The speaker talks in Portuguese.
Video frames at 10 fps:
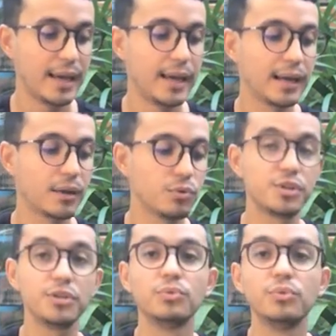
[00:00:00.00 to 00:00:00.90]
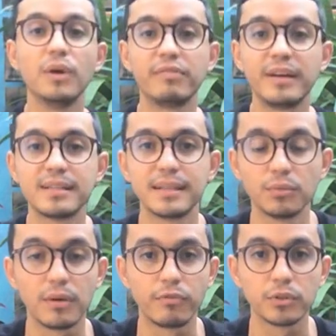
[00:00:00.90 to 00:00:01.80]
ela continua
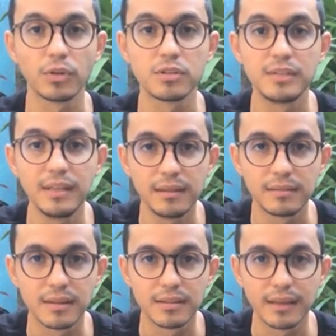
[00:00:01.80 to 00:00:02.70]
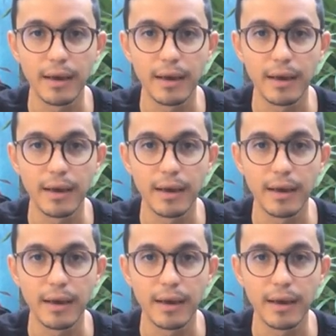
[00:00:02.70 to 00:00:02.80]
fazendo a fotossíntese,